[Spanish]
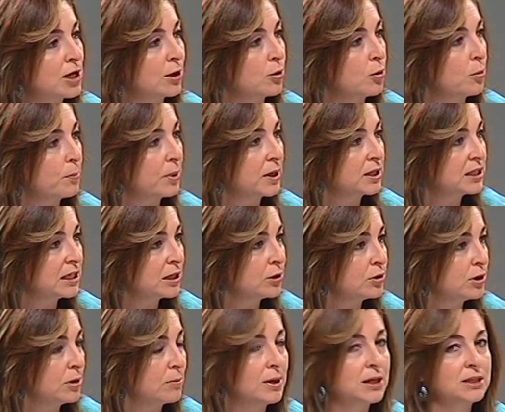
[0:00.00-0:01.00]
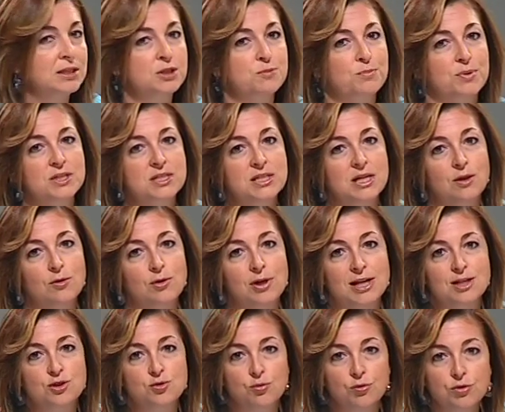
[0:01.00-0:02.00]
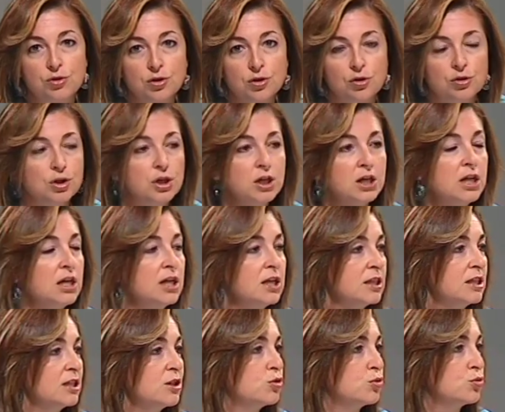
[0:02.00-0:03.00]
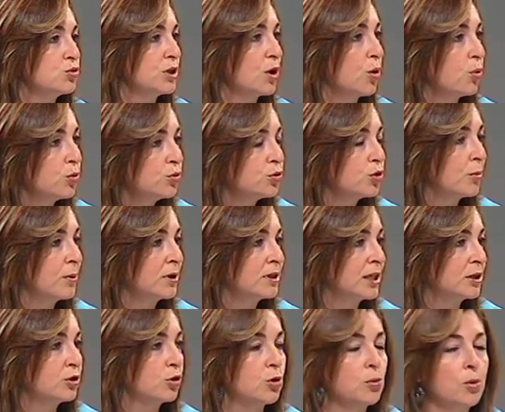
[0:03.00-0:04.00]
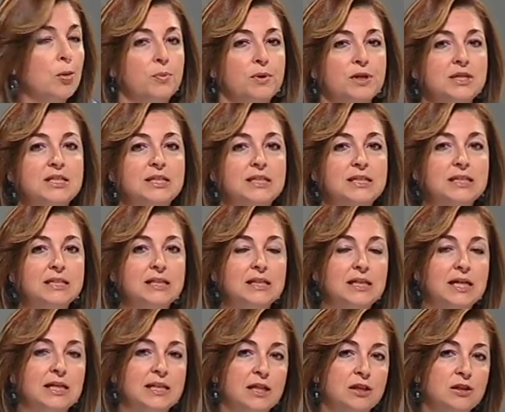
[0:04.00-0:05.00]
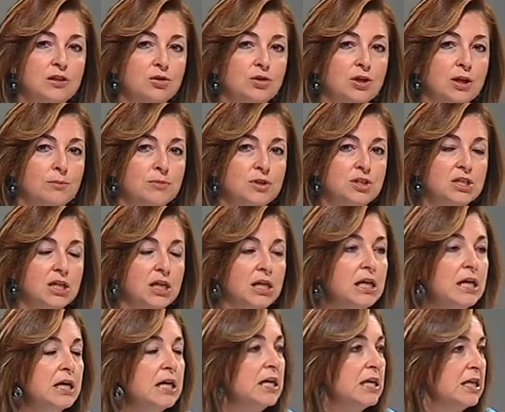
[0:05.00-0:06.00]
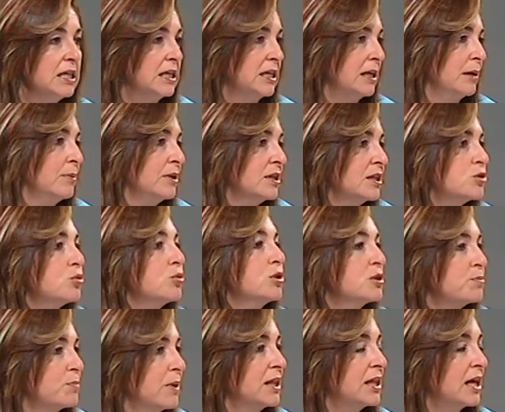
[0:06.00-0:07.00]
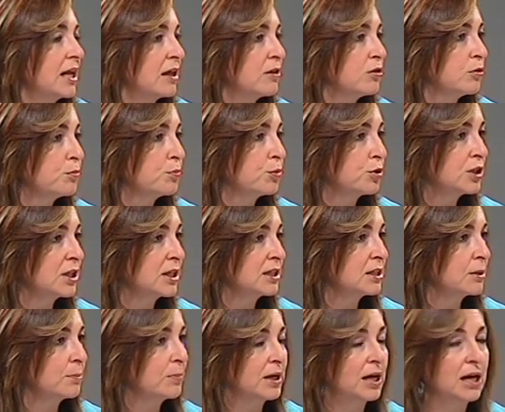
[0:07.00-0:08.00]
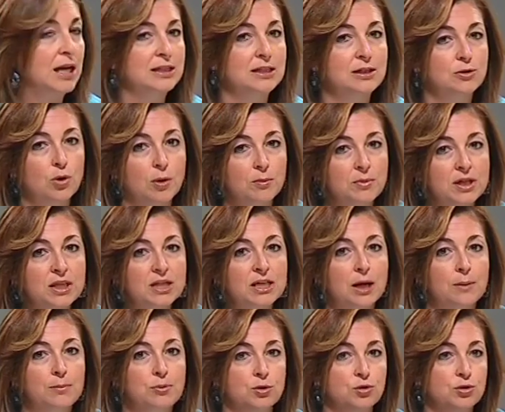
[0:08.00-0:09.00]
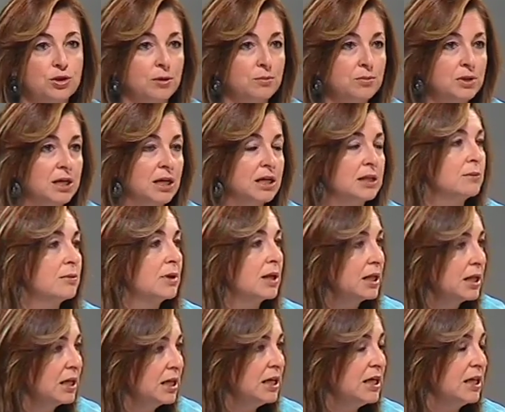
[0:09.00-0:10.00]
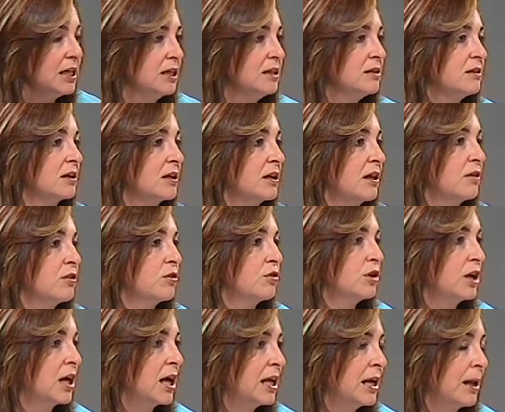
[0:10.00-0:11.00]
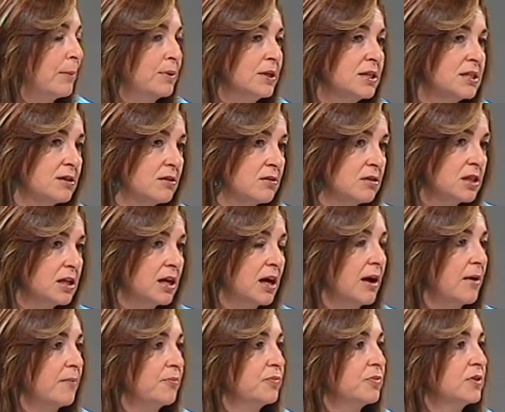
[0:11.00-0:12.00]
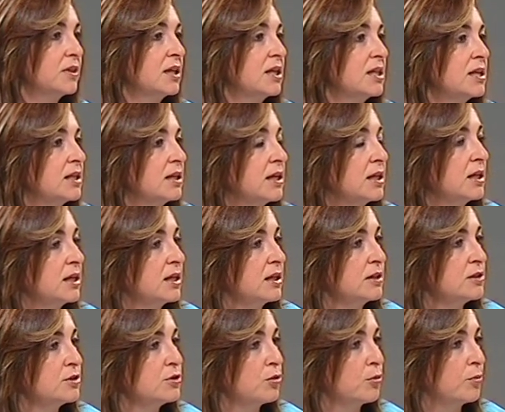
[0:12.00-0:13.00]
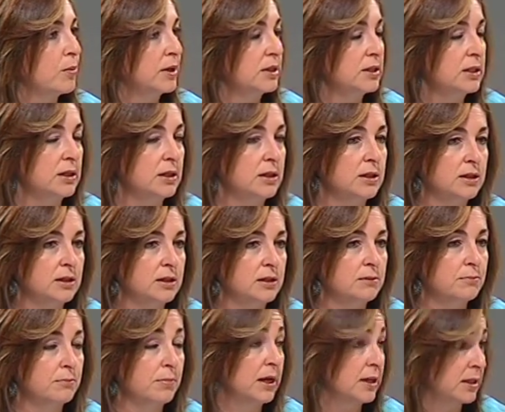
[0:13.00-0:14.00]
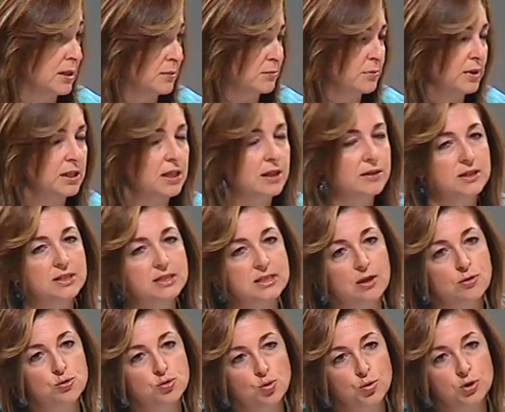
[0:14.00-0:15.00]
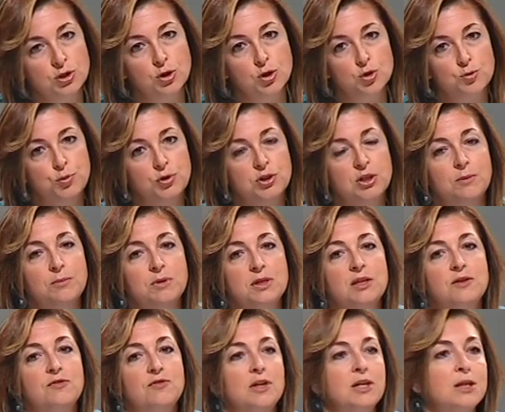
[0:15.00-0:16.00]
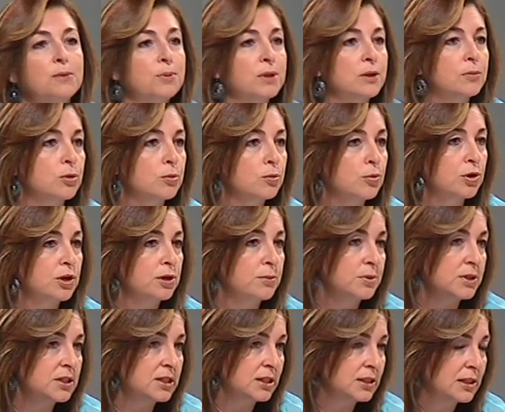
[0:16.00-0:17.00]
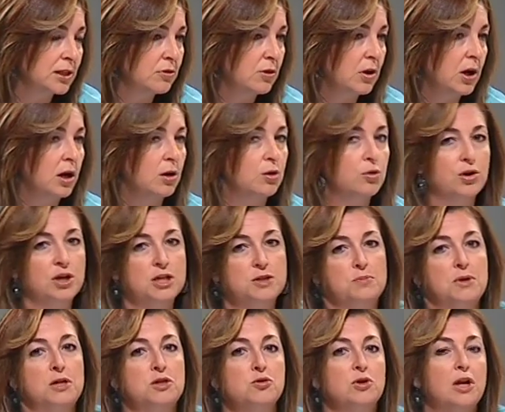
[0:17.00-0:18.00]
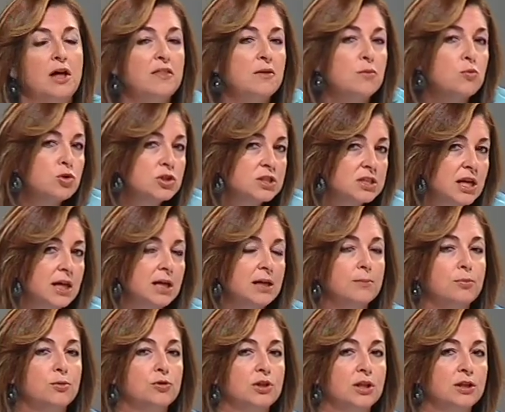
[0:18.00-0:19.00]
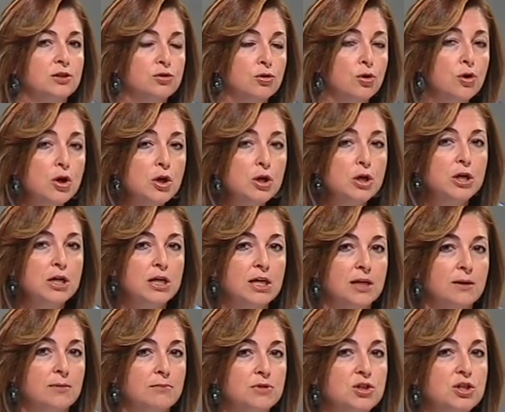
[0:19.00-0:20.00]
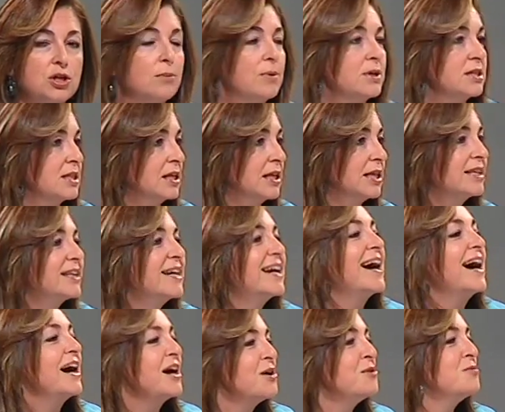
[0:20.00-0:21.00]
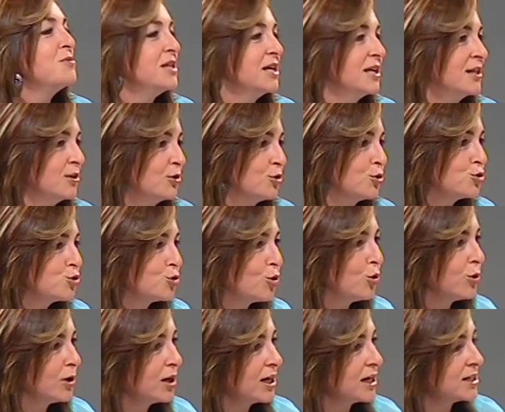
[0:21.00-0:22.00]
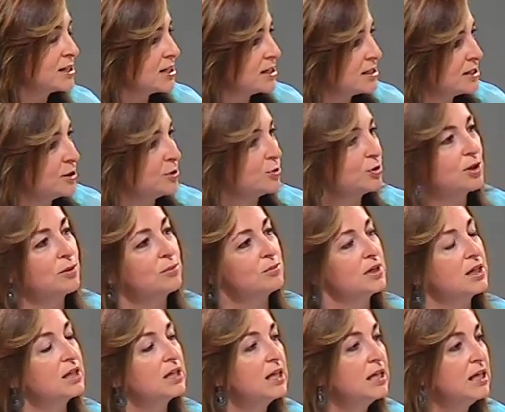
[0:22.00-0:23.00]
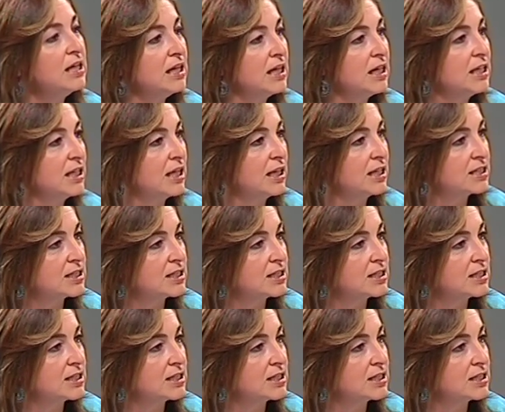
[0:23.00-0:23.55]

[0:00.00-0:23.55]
que acompañaron el martes pasado en la asunción de su segundo mandato como presidente de la Nación a Michelle y realmente es un espaldarazo importante para Latinoamérica, pero también a nivel internacional la presencia del eh, Joe eh, Biden, ¿verdad?, de Estados Unidos, pero también de Felipe de Borbón representando a la corona española, demuestra que, por tanto, eh, Michelle Bachelet cae bien, no solo en casa, sino también en el